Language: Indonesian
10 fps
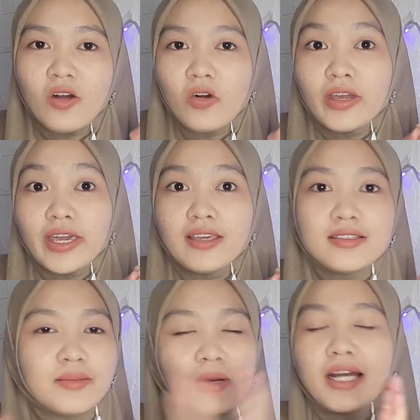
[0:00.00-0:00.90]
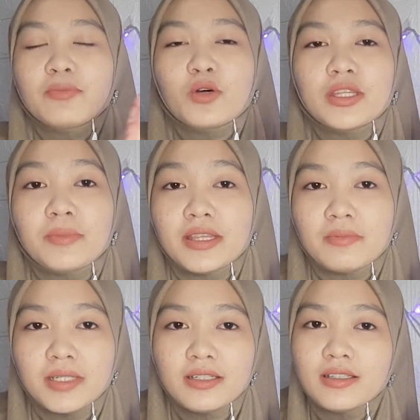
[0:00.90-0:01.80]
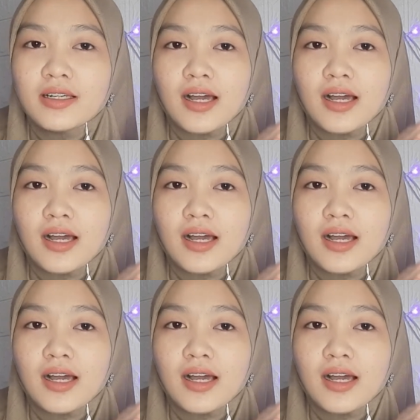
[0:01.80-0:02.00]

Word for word: Oke, okay, semangat buat teman-teman.